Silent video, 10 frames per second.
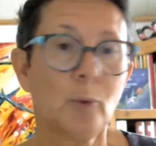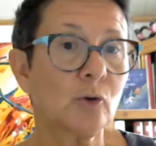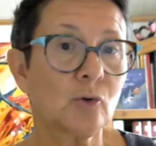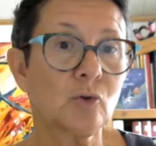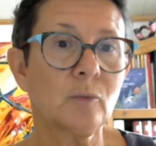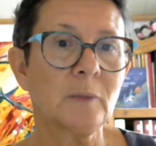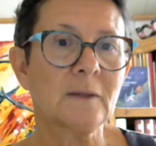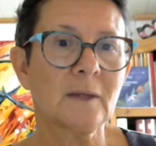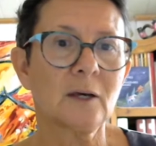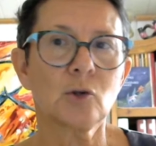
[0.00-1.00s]
portent ce
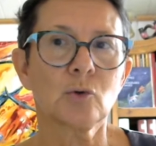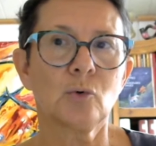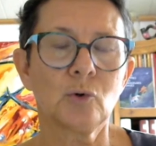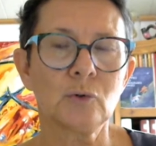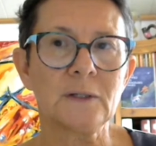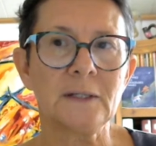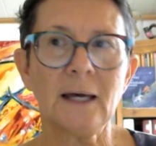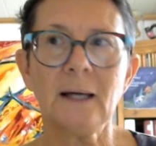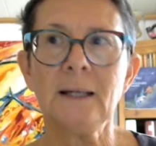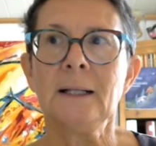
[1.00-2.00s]
message au
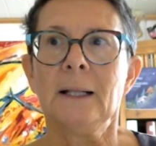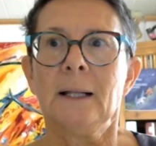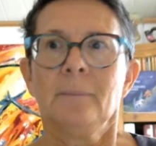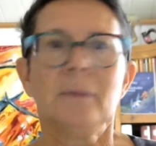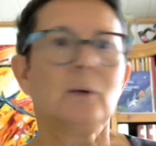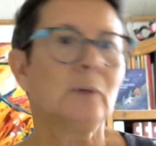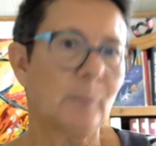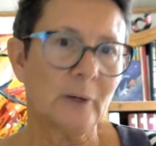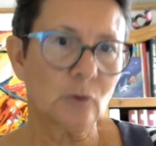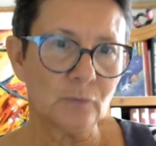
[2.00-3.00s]
quotidien. Mais on n'est
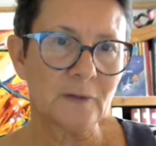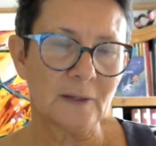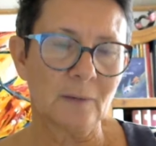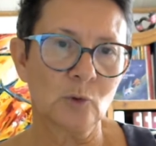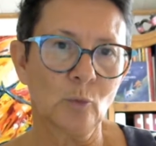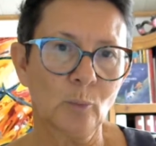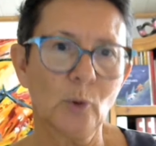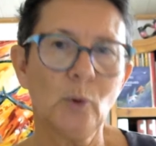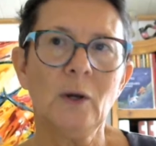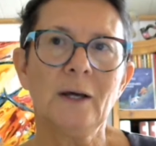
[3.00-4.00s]
pas suffisamment
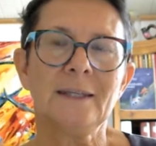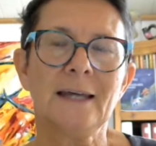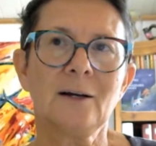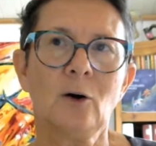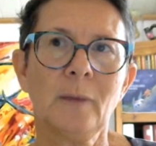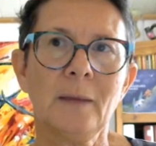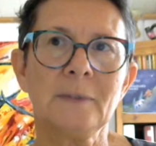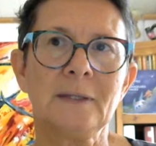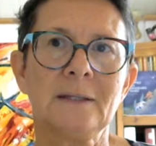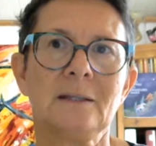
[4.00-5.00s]
nombreux. Il y a quand
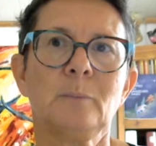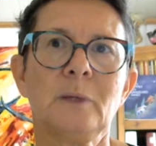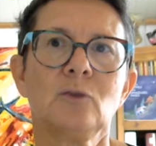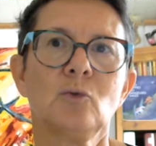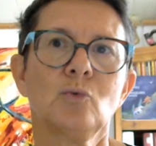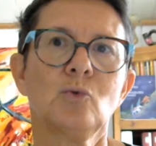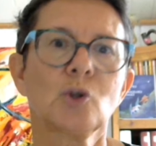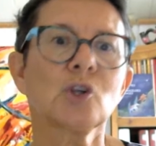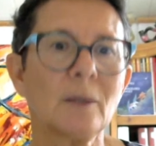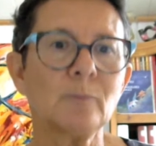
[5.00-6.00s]
même cette espèce
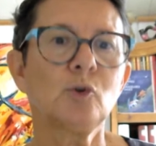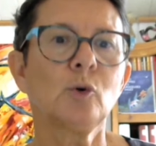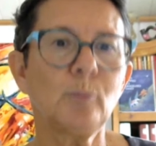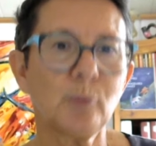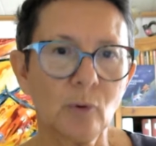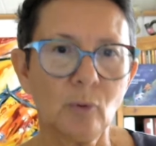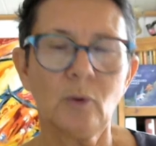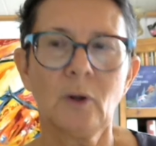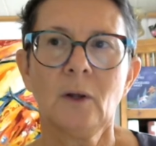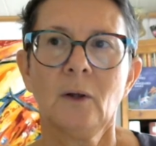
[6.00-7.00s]
de chape de
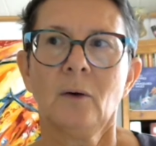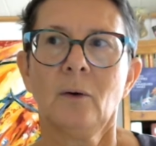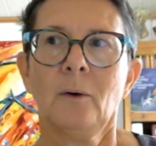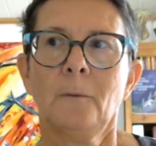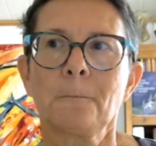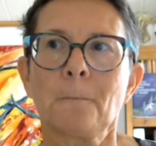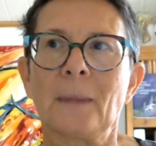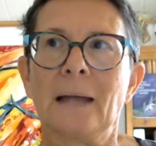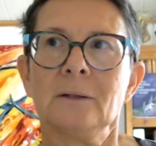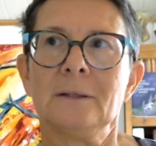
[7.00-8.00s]
plomb euh,
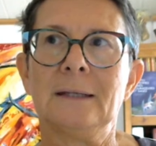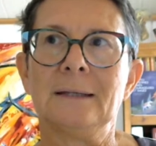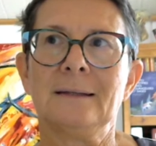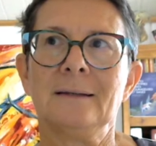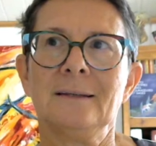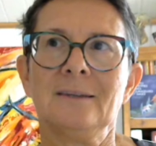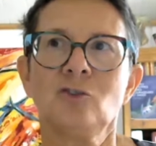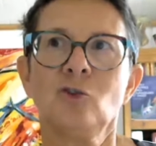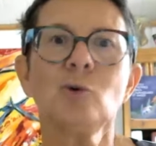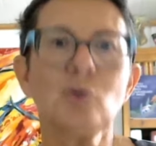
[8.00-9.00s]
des,
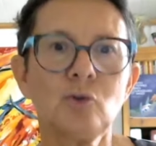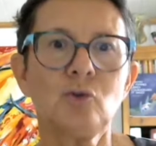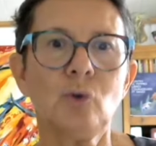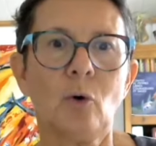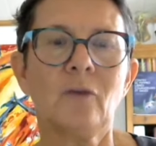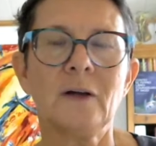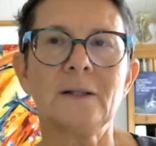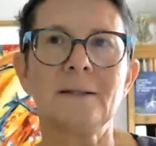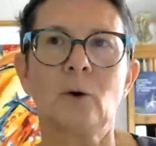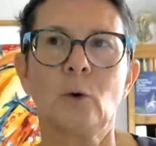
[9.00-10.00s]
structures, on va
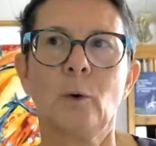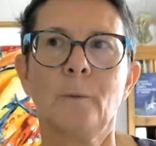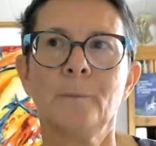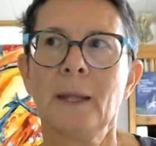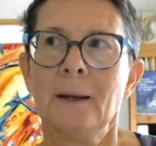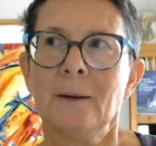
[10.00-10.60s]
dire, euh,